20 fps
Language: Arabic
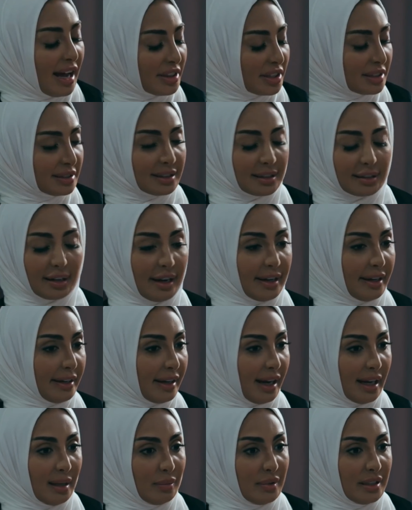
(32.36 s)
حضرتك رايح
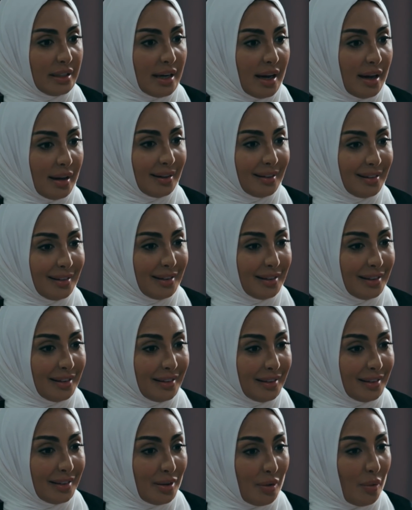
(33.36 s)
جايب لي اياه
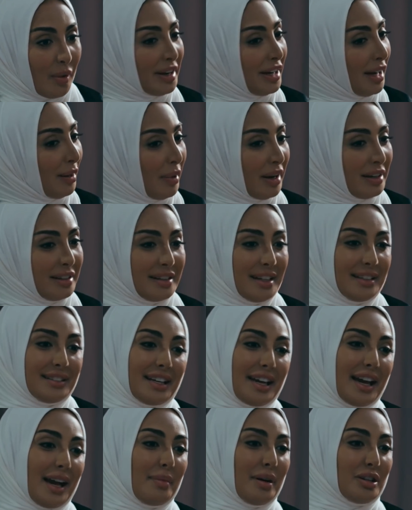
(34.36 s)
وانا عبالي ان
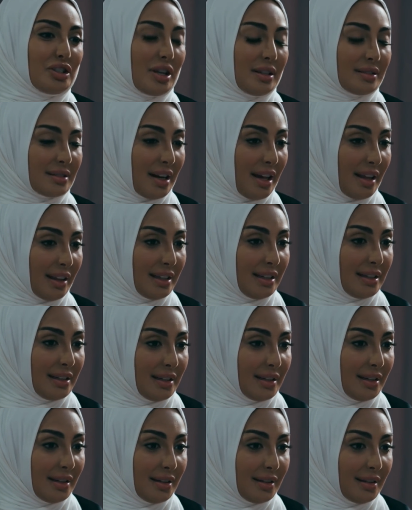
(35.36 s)
انت جايب عشان
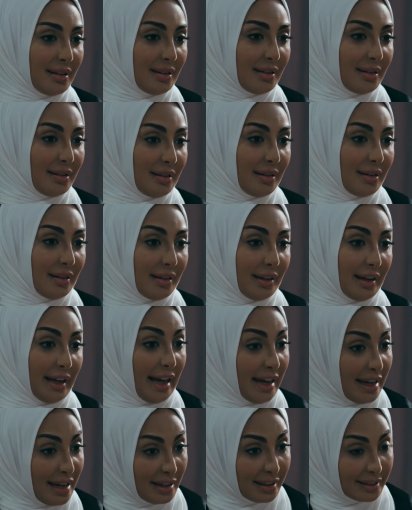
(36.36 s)
تراضيني
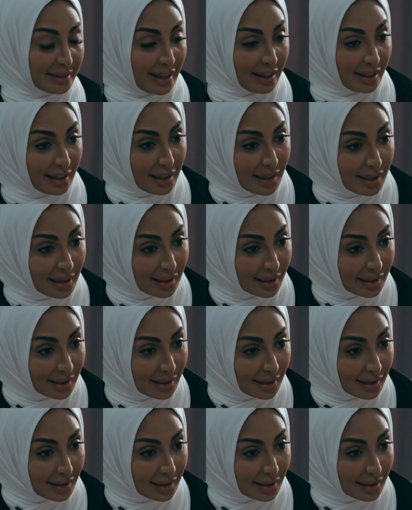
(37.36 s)
هي اللي تنقيه